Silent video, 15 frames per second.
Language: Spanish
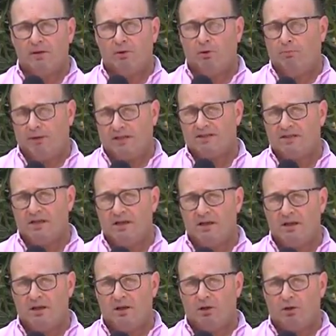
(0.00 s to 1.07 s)
con
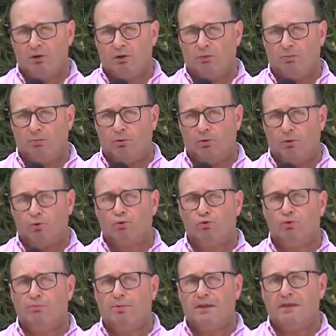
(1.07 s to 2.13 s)
Brasil como
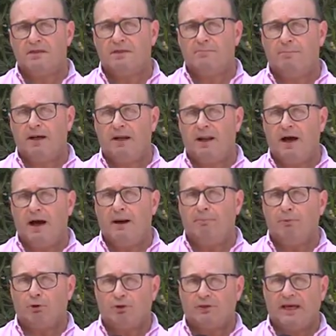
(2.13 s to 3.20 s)
su principal
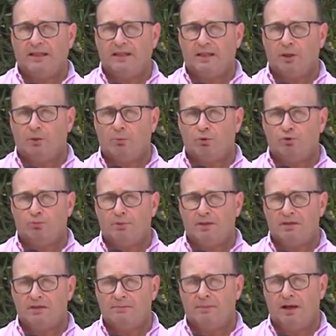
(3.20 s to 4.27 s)
aportante, como su
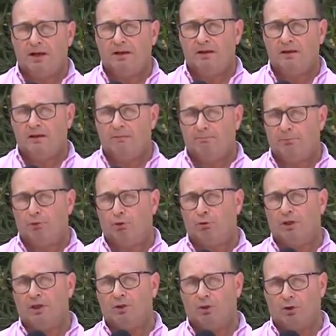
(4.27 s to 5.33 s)
principal
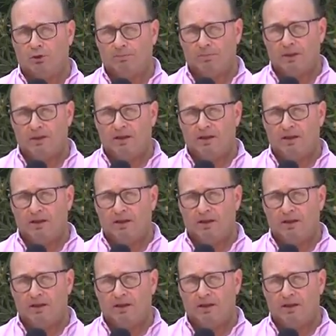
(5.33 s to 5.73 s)
proveedor.